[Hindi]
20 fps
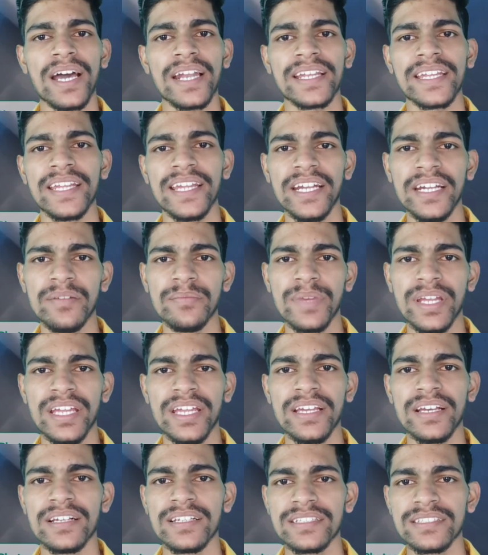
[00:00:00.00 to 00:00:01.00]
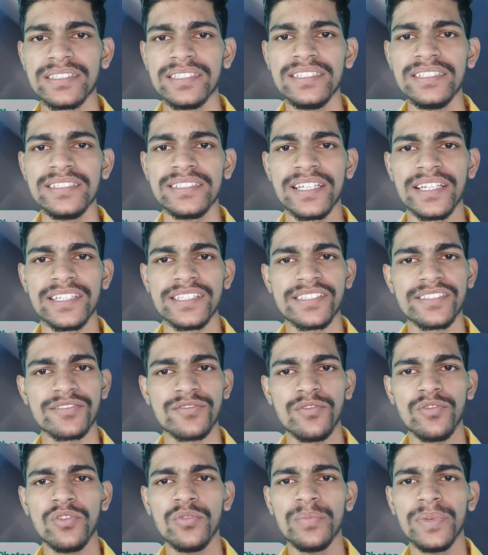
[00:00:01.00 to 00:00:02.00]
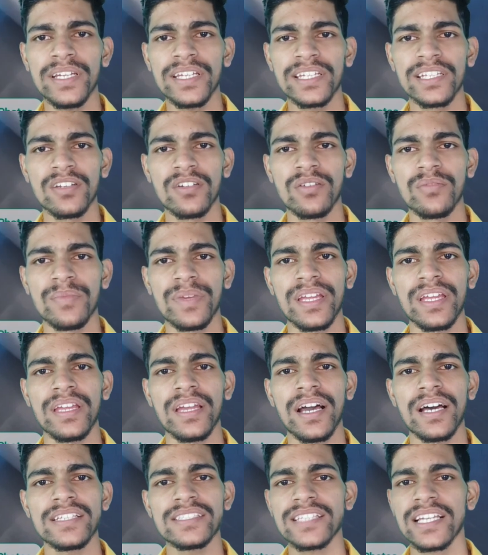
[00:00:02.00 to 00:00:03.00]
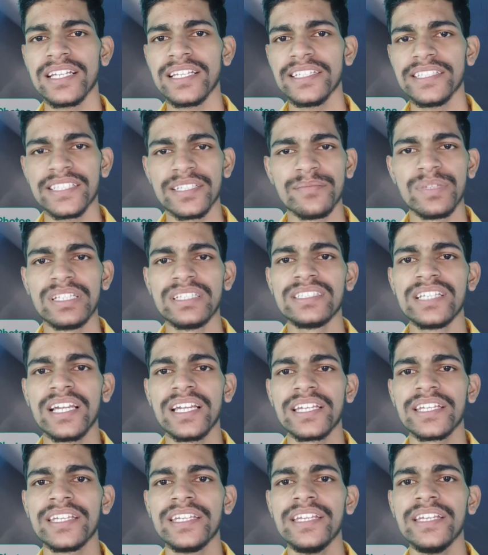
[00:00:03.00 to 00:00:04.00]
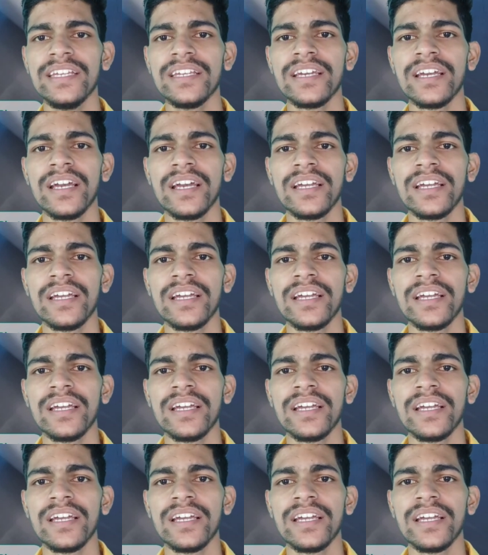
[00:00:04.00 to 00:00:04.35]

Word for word: मार्केट में 80 से 100 रुपए किलो में आसानी से मिल जाएगी